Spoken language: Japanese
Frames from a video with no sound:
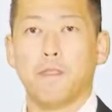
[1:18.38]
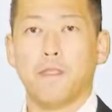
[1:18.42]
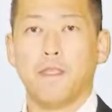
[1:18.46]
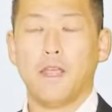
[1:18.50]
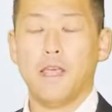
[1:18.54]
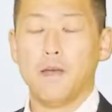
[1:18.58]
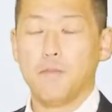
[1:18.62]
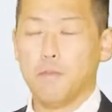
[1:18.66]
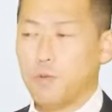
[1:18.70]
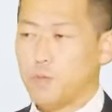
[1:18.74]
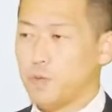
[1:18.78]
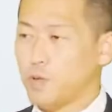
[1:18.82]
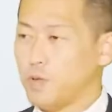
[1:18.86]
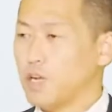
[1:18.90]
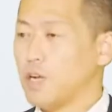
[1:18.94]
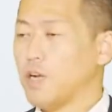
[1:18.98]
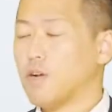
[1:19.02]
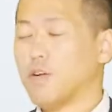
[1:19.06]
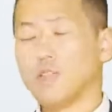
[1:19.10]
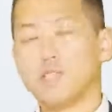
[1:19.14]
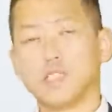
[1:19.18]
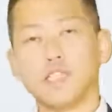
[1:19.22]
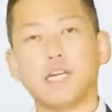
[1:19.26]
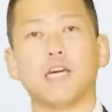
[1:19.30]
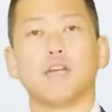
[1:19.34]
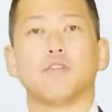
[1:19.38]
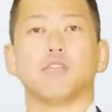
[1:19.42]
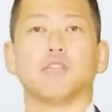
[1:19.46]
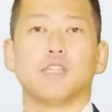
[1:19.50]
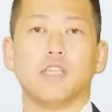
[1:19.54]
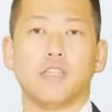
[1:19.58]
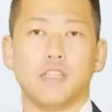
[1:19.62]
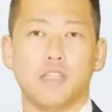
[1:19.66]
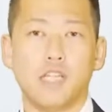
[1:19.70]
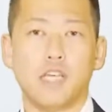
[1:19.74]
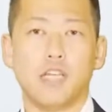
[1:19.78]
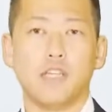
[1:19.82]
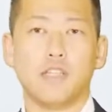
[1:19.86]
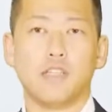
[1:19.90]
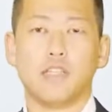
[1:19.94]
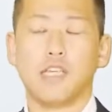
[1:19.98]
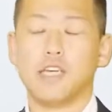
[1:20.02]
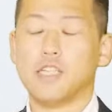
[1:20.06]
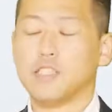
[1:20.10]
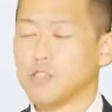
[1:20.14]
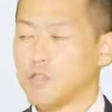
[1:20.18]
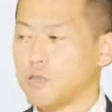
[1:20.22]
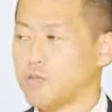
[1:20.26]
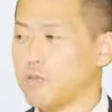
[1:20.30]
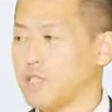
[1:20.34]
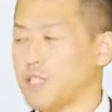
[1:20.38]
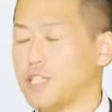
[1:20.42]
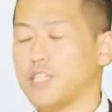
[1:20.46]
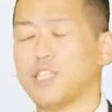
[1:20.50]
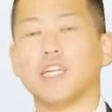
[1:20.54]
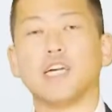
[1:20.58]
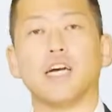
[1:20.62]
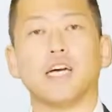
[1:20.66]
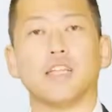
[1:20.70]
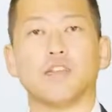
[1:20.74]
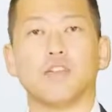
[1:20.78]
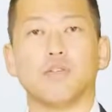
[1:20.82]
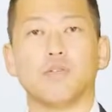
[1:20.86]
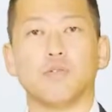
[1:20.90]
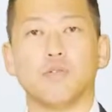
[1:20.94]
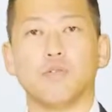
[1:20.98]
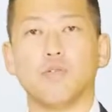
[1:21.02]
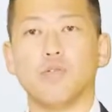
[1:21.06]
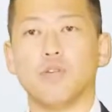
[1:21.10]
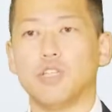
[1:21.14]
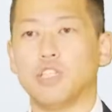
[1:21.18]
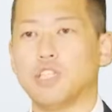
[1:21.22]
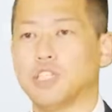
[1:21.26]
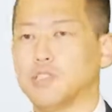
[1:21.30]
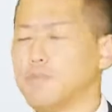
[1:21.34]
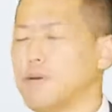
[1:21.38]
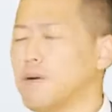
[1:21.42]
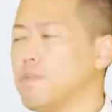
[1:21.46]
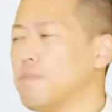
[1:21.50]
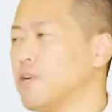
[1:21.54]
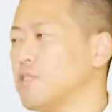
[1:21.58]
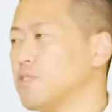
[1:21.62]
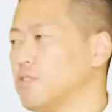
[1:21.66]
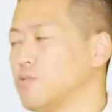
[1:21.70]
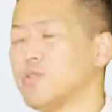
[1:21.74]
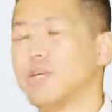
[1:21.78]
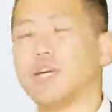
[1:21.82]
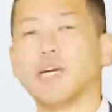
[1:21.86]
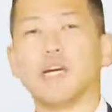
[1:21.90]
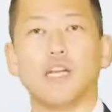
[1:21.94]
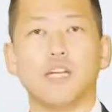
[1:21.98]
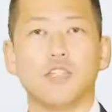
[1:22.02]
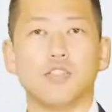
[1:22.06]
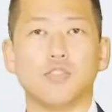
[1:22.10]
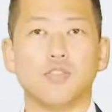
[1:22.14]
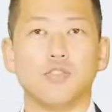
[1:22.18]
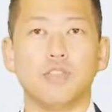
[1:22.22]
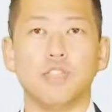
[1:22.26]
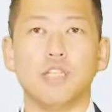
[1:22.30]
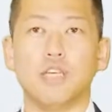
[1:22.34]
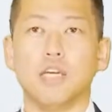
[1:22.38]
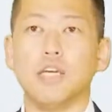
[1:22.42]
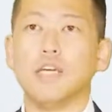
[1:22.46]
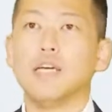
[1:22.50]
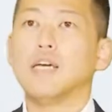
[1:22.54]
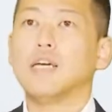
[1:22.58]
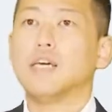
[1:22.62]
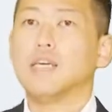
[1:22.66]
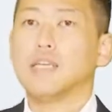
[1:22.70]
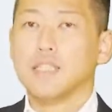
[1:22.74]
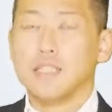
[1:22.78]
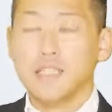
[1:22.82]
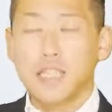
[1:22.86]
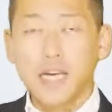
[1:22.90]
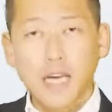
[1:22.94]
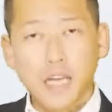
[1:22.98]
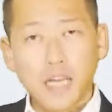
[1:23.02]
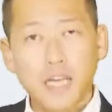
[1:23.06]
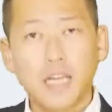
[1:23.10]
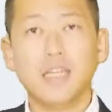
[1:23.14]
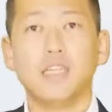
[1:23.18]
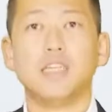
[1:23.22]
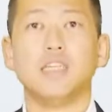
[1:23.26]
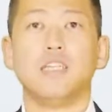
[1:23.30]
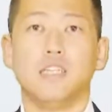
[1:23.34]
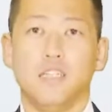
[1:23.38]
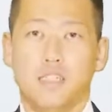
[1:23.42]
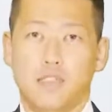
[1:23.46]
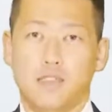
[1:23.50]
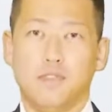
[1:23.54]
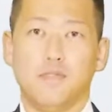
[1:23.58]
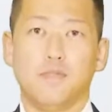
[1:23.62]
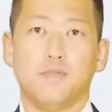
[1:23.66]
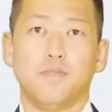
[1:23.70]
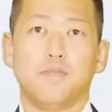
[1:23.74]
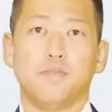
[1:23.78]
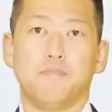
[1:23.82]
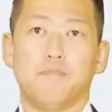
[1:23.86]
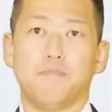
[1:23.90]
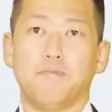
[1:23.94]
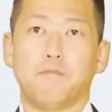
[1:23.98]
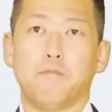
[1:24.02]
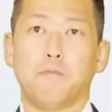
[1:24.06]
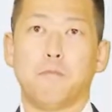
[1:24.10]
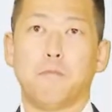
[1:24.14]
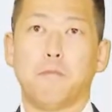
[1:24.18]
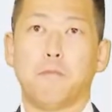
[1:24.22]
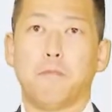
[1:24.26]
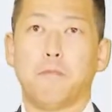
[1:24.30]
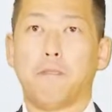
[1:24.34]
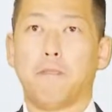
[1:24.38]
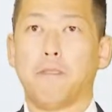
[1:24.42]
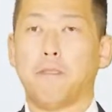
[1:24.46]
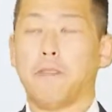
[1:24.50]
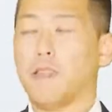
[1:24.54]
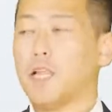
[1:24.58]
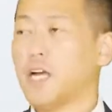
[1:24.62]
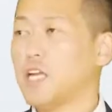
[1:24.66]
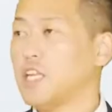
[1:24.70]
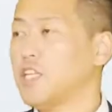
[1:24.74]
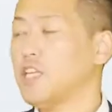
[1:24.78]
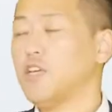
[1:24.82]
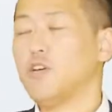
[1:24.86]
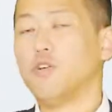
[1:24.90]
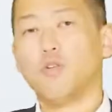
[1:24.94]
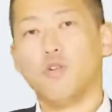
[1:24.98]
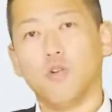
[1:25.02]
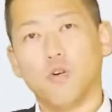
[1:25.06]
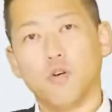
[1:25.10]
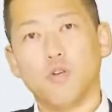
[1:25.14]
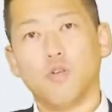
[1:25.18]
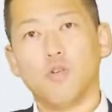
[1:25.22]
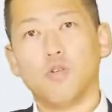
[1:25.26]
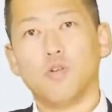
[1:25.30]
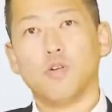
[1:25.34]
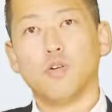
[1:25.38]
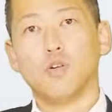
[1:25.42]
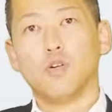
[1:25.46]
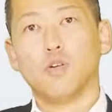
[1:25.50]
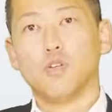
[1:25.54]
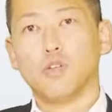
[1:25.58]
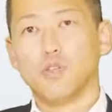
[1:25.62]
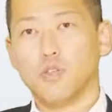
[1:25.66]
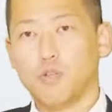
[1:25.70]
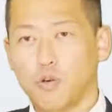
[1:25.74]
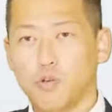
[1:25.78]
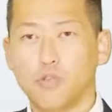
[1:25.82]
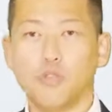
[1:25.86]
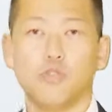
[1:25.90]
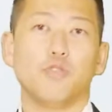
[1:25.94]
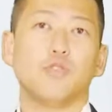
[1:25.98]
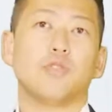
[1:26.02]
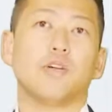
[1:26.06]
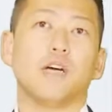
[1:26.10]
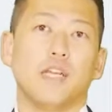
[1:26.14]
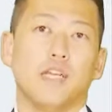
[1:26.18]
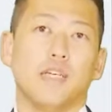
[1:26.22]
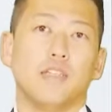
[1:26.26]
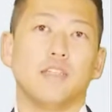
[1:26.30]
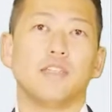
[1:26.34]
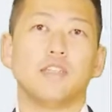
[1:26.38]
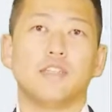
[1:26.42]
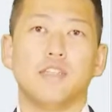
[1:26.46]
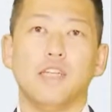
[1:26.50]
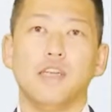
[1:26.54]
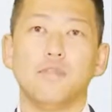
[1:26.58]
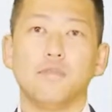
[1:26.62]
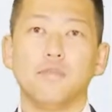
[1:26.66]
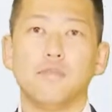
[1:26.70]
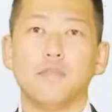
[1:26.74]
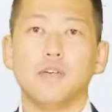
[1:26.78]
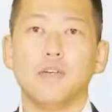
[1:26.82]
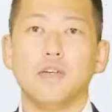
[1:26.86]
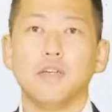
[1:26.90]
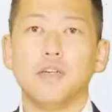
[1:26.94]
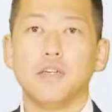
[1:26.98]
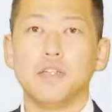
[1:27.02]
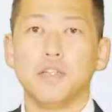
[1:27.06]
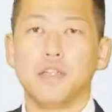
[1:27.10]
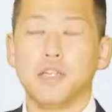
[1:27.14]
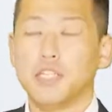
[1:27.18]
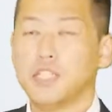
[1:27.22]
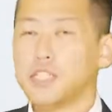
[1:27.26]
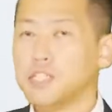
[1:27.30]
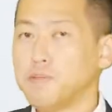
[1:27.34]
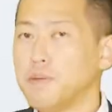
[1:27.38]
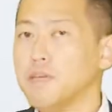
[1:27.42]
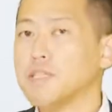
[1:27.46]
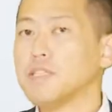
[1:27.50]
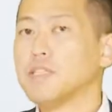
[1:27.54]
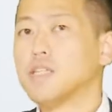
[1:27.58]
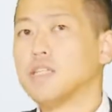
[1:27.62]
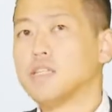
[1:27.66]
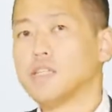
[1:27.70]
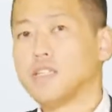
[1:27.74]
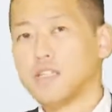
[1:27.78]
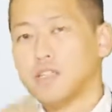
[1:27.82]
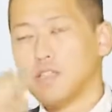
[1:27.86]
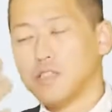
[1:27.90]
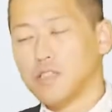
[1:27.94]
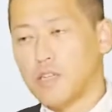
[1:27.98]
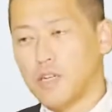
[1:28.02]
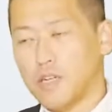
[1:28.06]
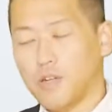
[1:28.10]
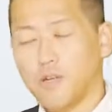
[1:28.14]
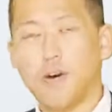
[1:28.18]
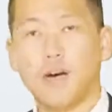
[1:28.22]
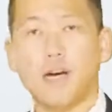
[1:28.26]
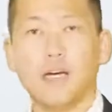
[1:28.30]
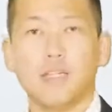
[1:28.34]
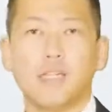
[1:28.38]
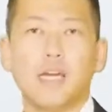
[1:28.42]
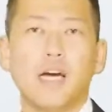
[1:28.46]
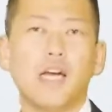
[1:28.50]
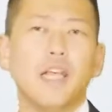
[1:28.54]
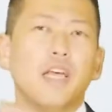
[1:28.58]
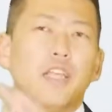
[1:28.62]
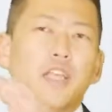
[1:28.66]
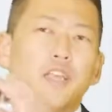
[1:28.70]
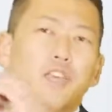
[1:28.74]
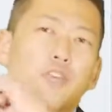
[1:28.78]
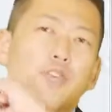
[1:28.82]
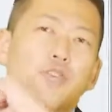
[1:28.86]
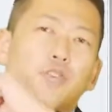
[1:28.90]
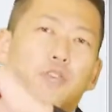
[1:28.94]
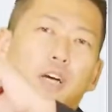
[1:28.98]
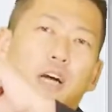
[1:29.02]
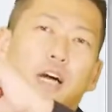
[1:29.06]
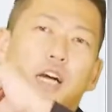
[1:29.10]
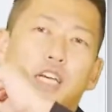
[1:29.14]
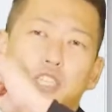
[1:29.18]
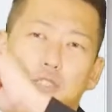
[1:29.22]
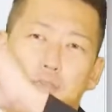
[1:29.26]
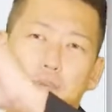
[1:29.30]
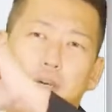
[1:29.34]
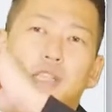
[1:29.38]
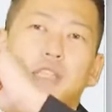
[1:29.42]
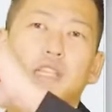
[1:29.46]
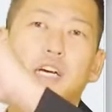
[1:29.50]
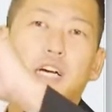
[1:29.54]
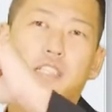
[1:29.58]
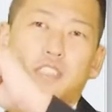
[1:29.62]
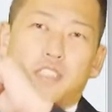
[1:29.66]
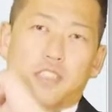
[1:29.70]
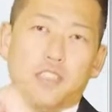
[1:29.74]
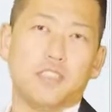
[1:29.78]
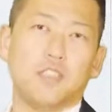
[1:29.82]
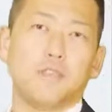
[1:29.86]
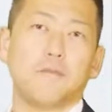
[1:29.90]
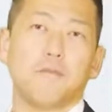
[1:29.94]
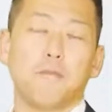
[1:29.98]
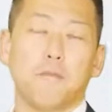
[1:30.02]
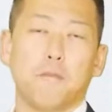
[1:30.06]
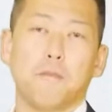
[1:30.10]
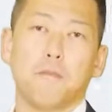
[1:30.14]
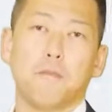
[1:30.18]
えー、もう僕らの世界の設定、定則は何かっていうと、一番まず上から順に、誰に、何を、どう言うかなんですね。一番大切なのは誰に言うかが一番大事です。